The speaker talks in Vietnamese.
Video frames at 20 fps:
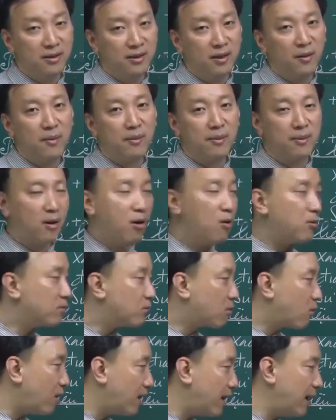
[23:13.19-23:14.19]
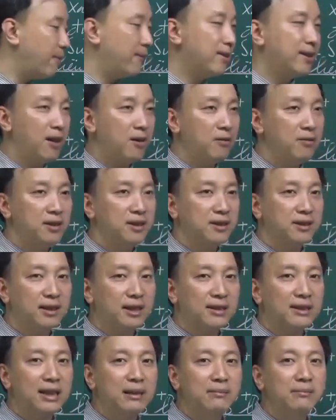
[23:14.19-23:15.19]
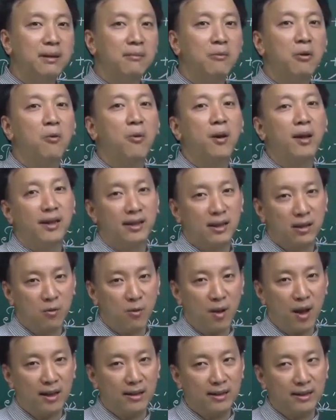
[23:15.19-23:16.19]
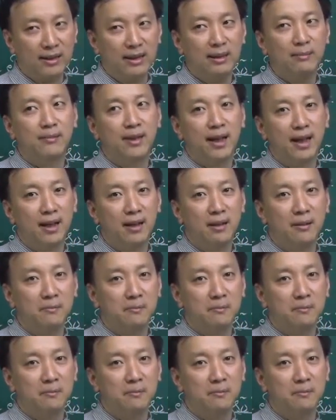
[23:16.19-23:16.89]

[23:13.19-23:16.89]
do vậy mà có quan hệ với nhau ta tìm ra mối quan hệ nhân quả để tìm ra